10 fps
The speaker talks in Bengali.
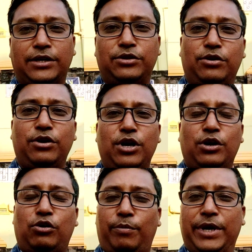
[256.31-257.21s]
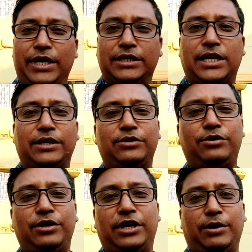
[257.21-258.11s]
জানিও কমেন্টে
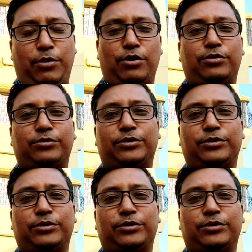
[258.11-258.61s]
জানিও এবং